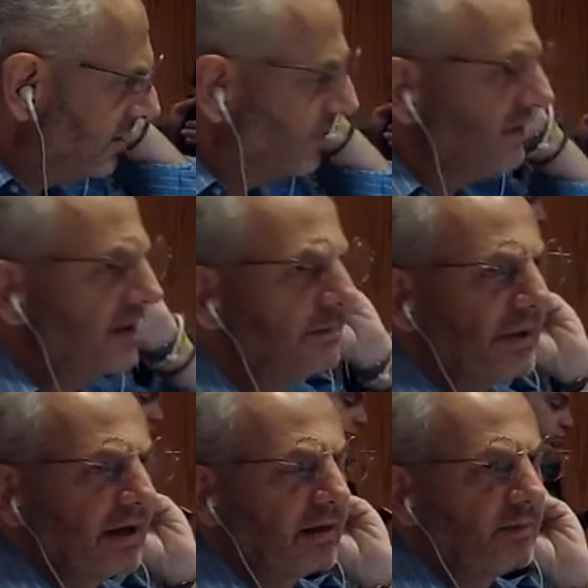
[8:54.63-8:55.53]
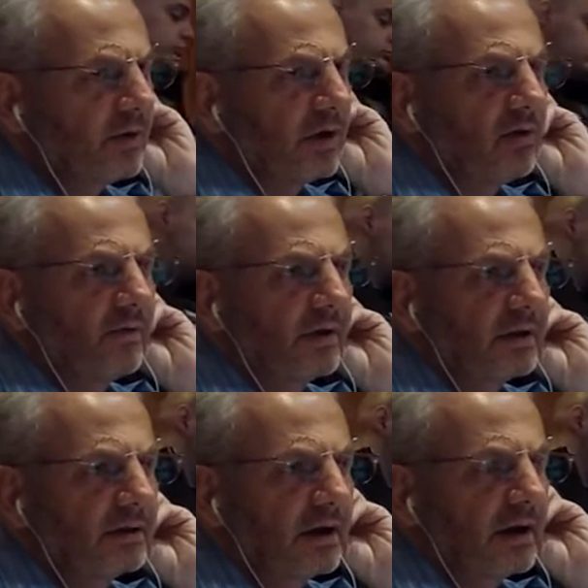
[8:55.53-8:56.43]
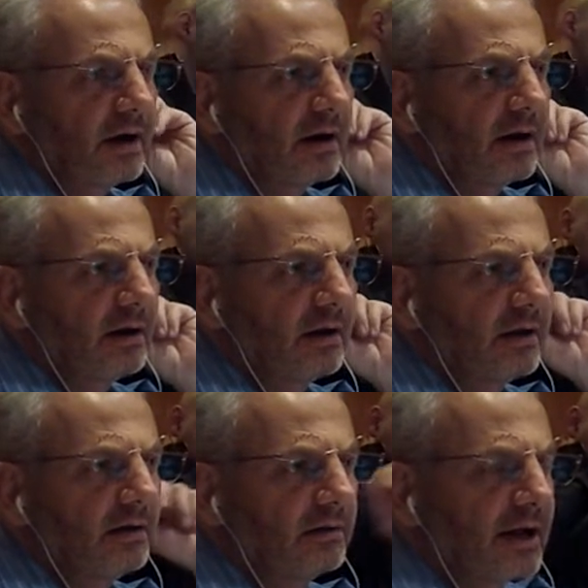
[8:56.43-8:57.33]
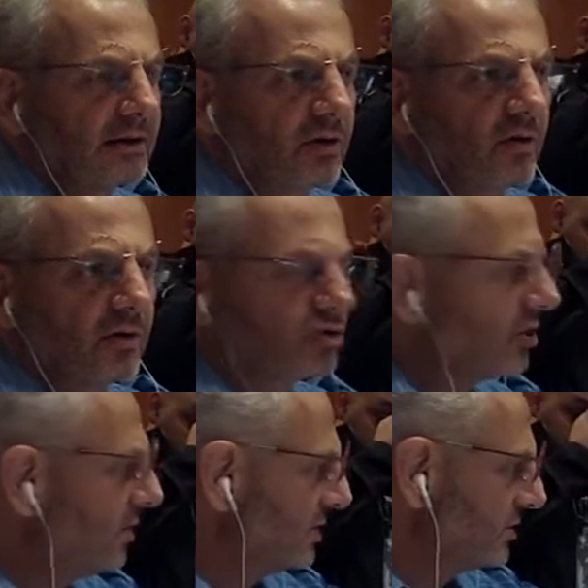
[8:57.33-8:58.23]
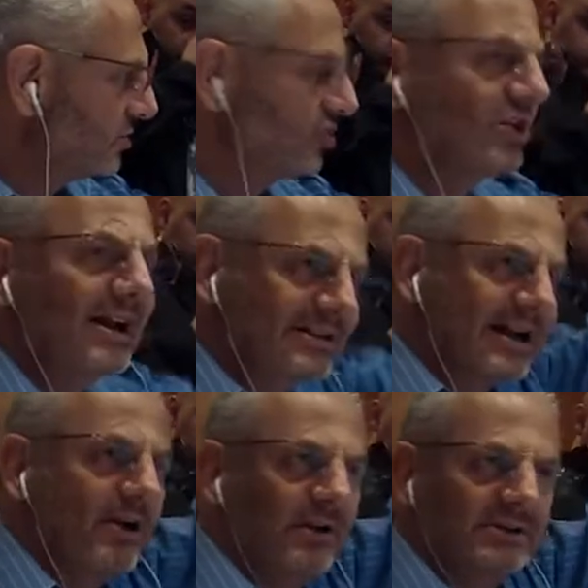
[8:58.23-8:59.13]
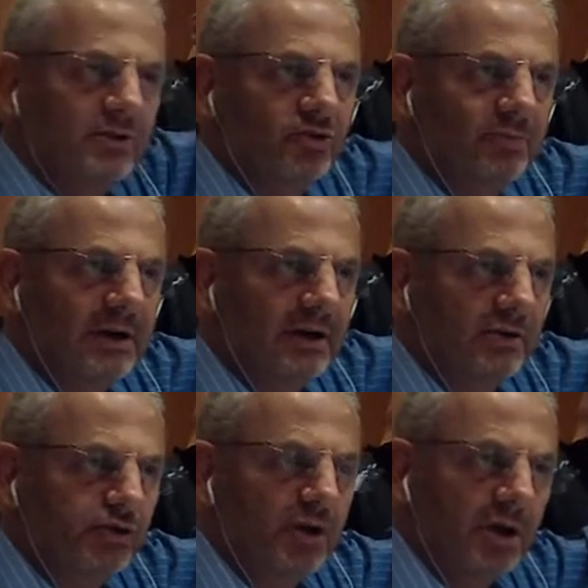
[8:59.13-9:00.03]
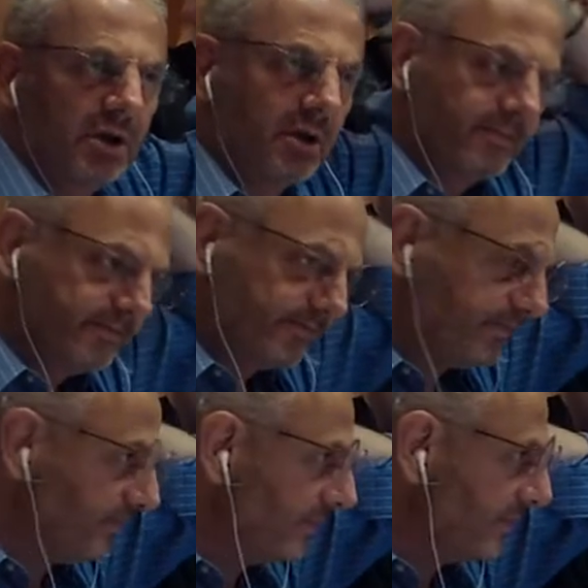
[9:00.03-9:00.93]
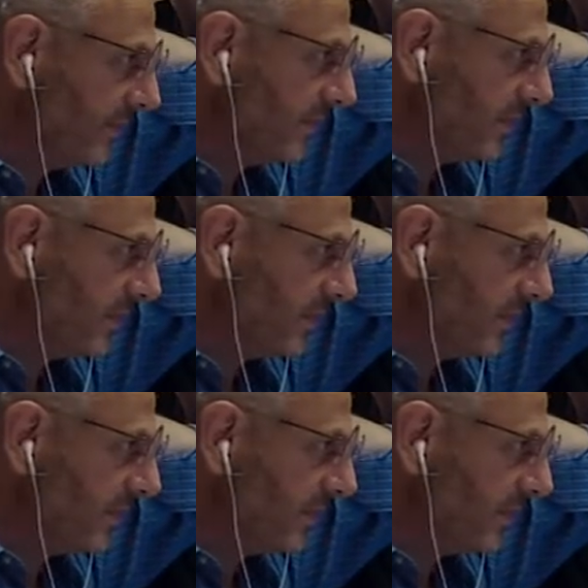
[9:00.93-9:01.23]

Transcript: Eh, frente al Parque de Polanco, frente al Teatro Rosario Castelar, donde están las jablas de los pájaros. El aviario, efectivamente.